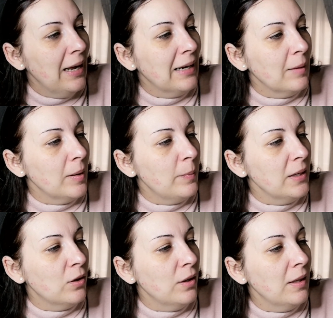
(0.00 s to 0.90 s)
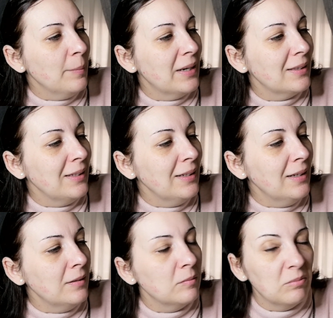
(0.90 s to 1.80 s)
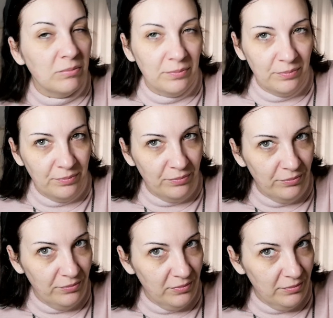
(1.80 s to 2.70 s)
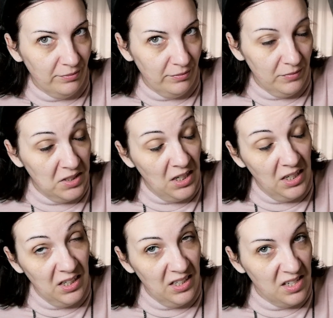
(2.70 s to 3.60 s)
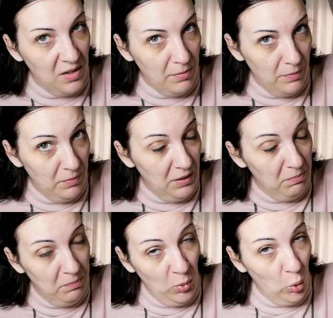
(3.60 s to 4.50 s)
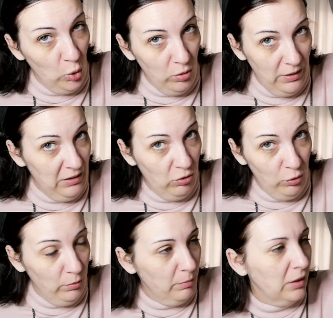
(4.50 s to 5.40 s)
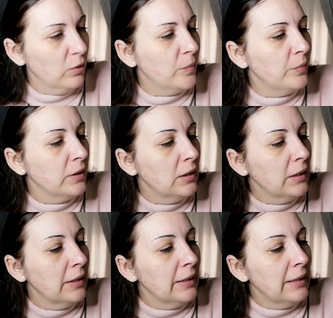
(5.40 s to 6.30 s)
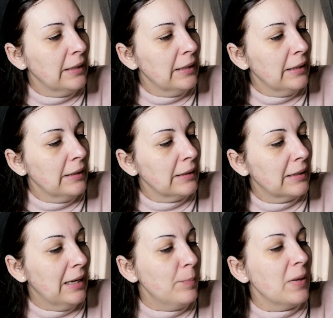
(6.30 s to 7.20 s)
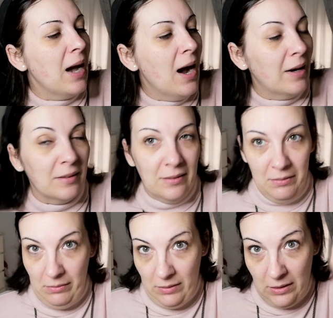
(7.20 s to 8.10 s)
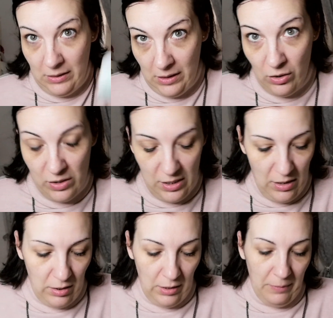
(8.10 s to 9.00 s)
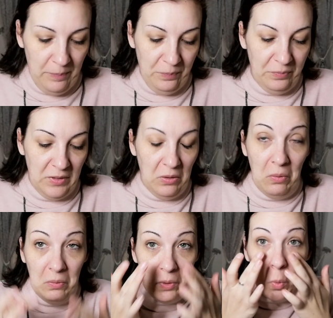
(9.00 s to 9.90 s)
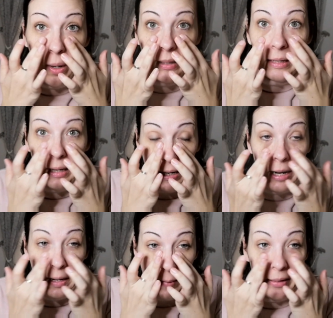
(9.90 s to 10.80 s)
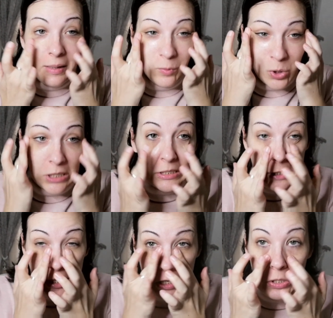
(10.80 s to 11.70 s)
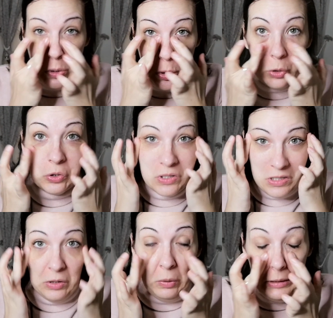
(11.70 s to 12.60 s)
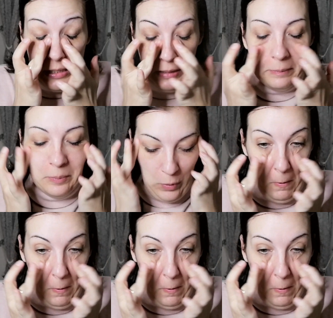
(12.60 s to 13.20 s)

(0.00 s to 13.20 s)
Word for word: El que me aplico es de Martina. Mm, si el inglés es, poco, esto menos. Gebhardt, creo que se dice. Igual es alemana la muchacha y yo lo estoy diciendo en inglés.